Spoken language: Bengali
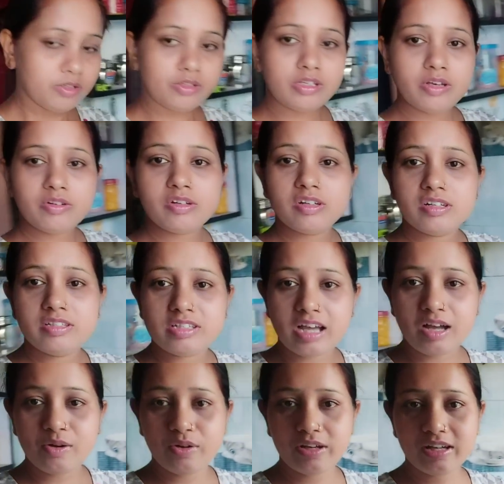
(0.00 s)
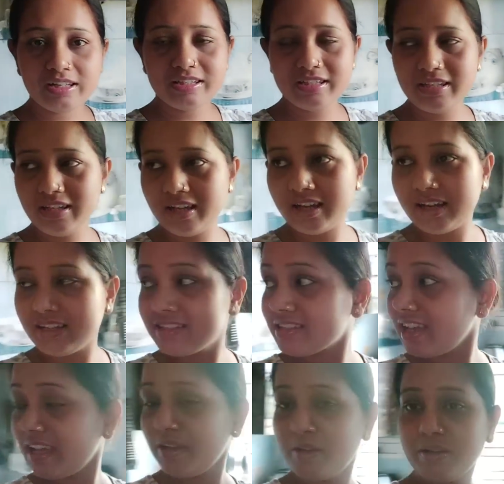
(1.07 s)
তো যাই হোক চা হয়ে গেছে আর
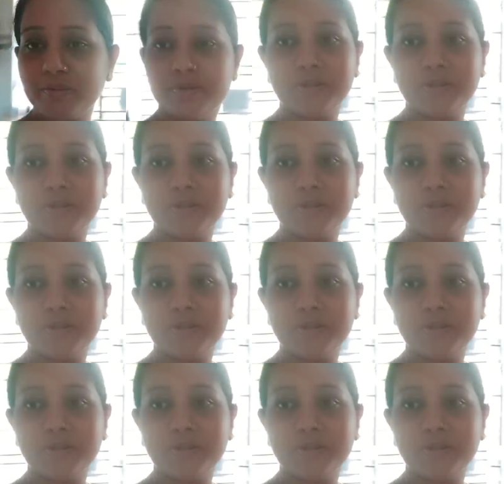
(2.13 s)
আজকে এই ঘরে